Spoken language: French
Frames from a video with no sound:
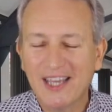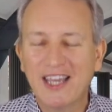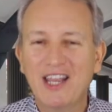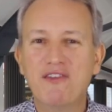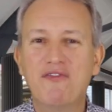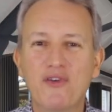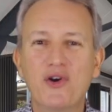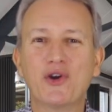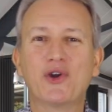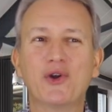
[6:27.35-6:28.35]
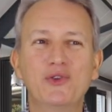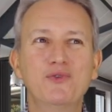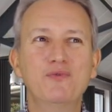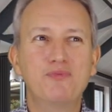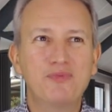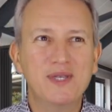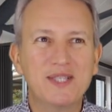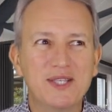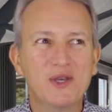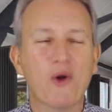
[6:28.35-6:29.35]
Il veut que nous
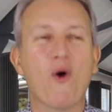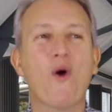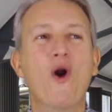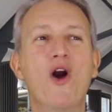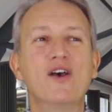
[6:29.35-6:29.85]
puissions